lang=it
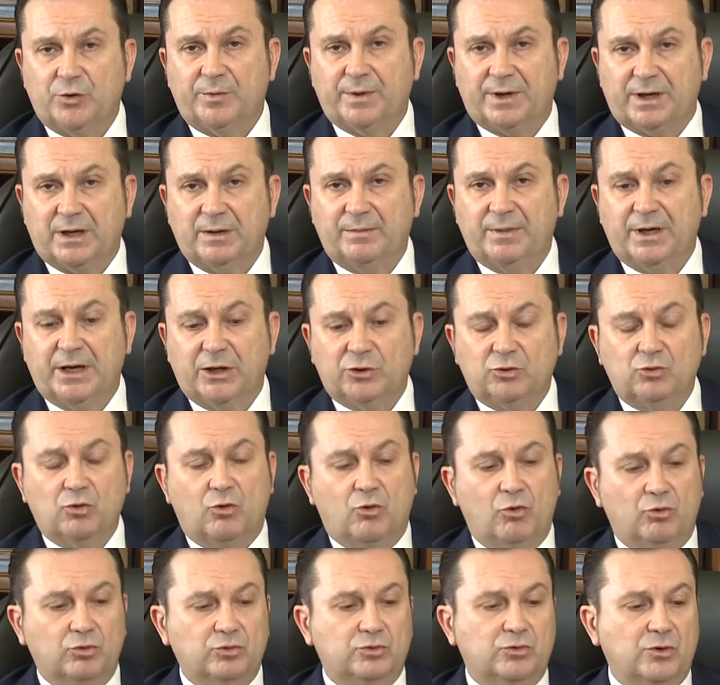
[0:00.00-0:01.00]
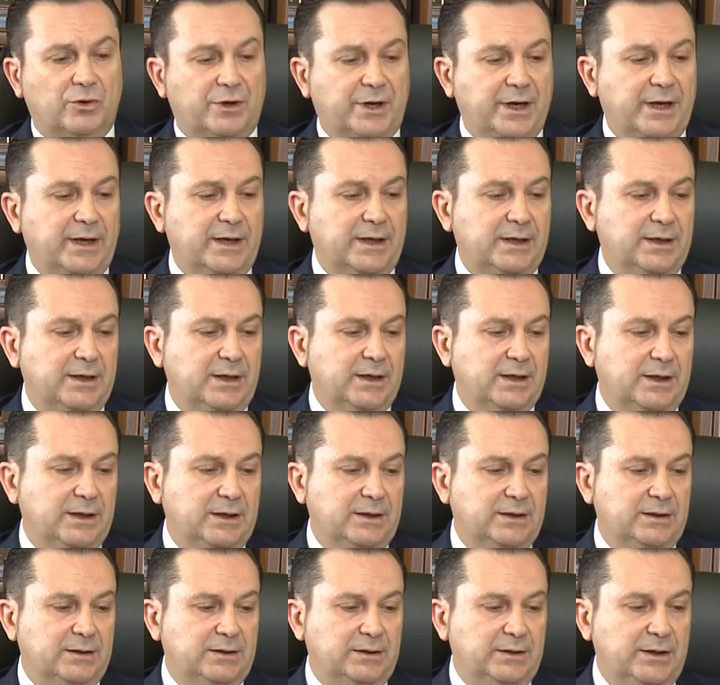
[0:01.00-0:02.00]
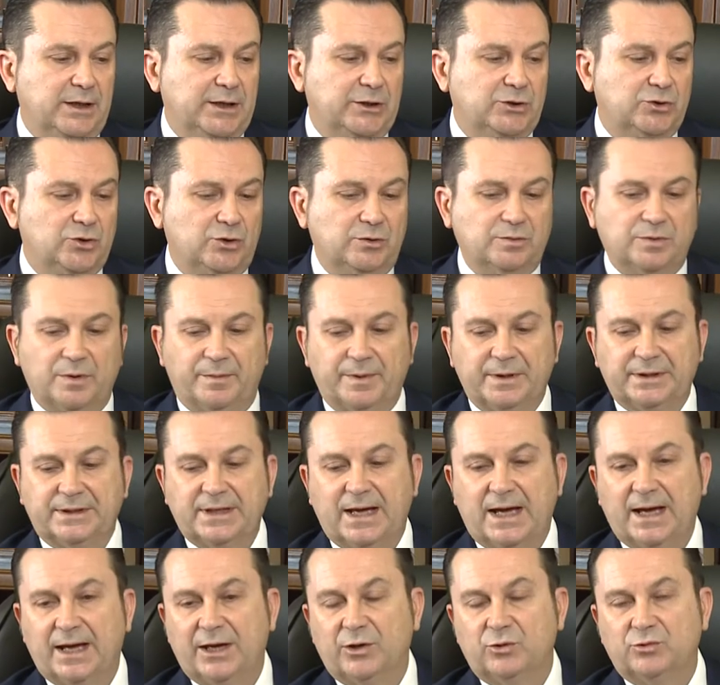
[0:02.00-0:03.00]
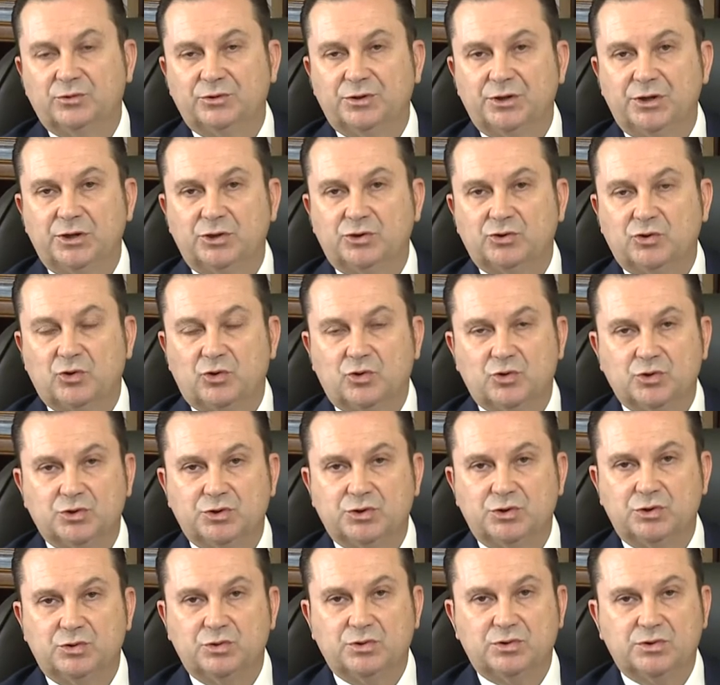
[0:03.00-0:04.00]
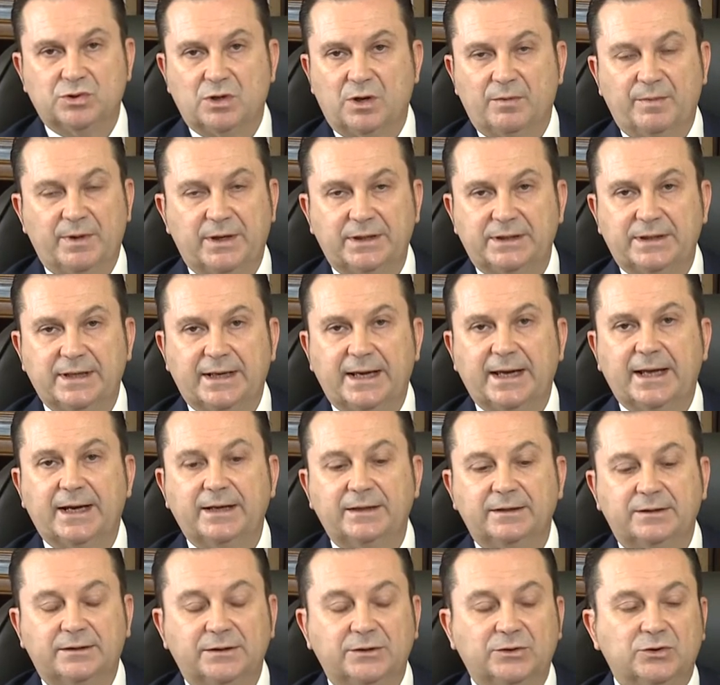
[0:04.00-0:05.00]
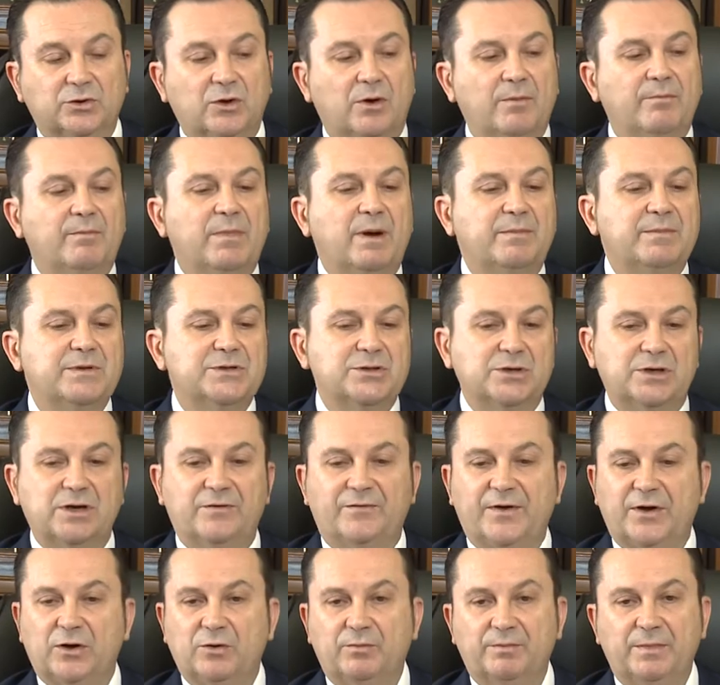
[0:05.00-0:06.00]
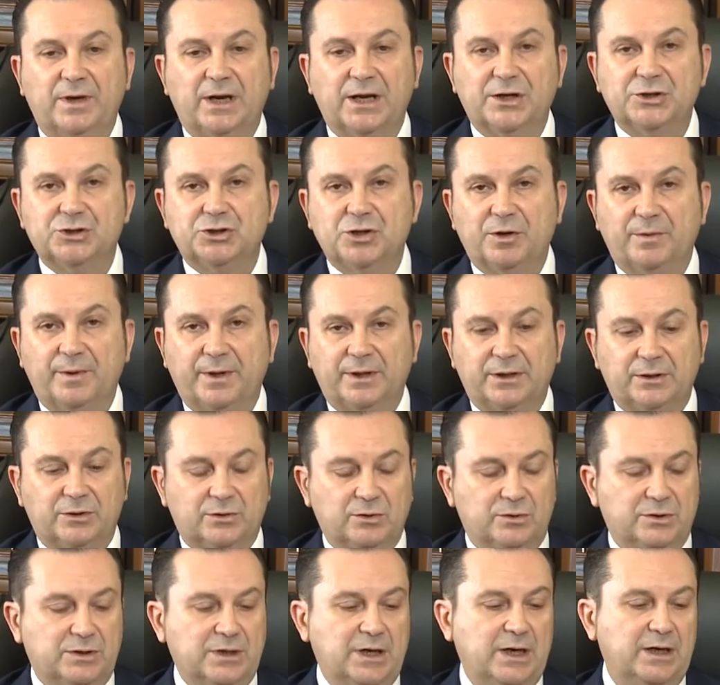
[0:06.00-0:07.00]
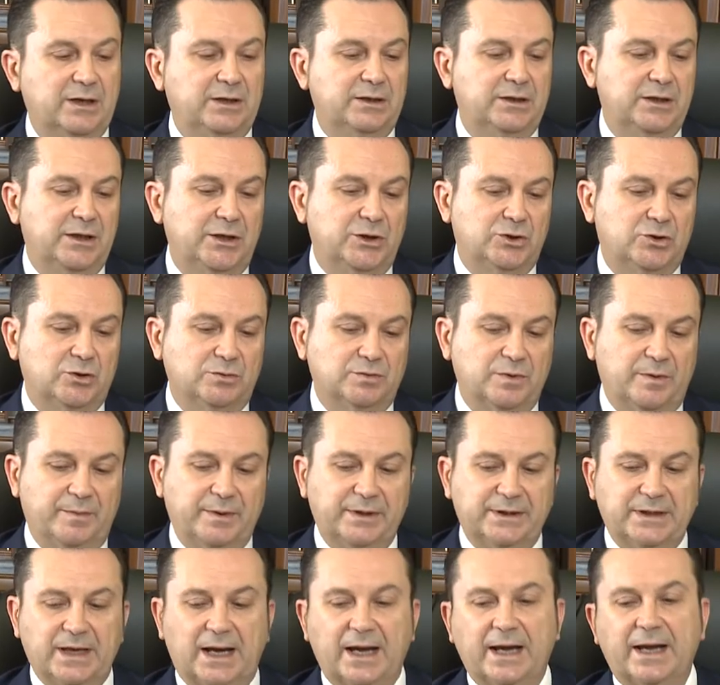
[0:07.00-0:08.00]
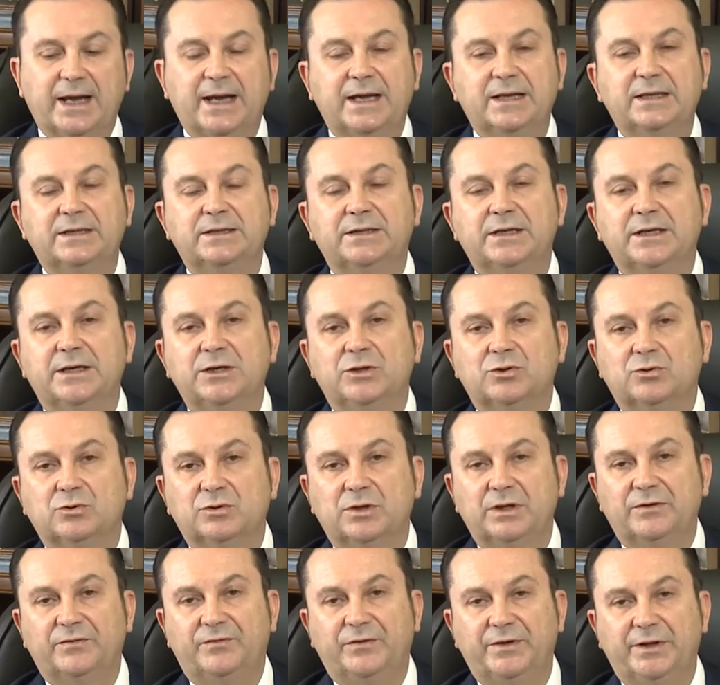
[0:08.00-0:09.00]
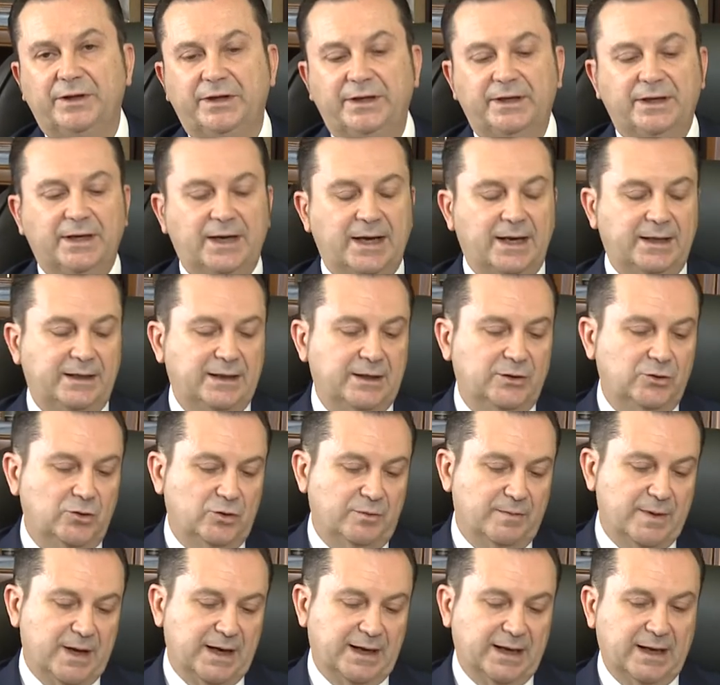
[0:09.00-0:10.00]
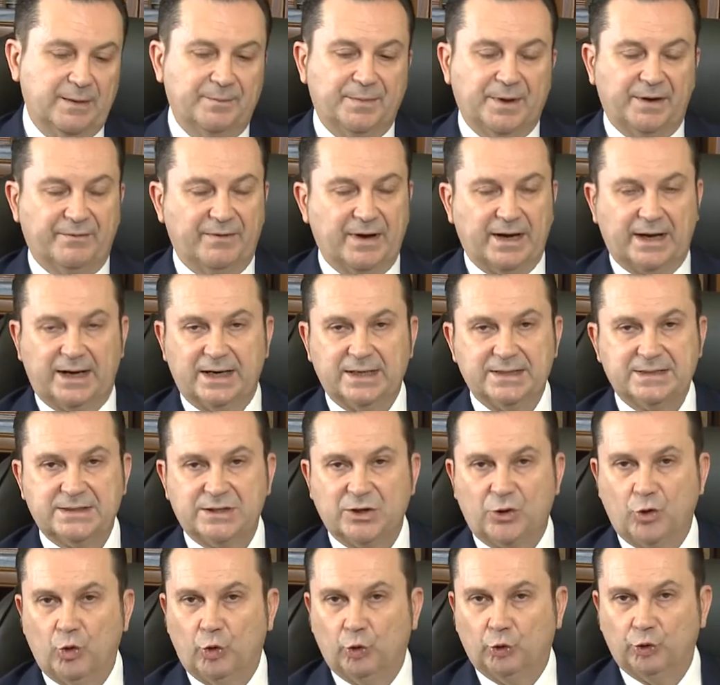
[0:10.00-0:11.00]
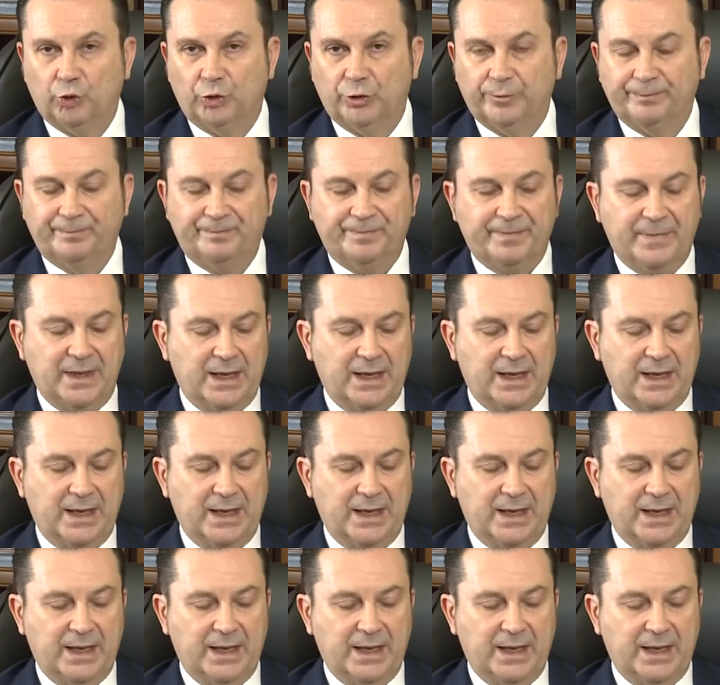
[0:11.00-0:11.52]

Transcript: perché mi rendo conto che il, il, diritto di proprietà è un diritto costituzionalmente garantito, ma bisogna fare un bilanciamento tra il diritto di proprietà e il diritto dei figli ed è normale che prevalga il secondo.